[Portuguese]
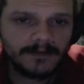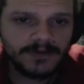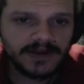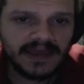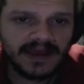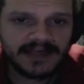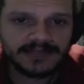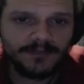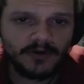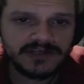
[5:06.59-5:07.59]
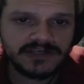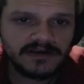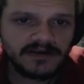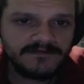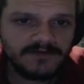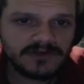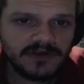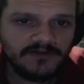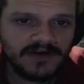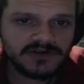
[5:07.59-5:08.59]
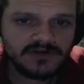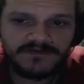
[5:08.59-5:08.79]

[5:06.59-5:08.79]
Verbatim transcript: porque as potes vão salvar a sua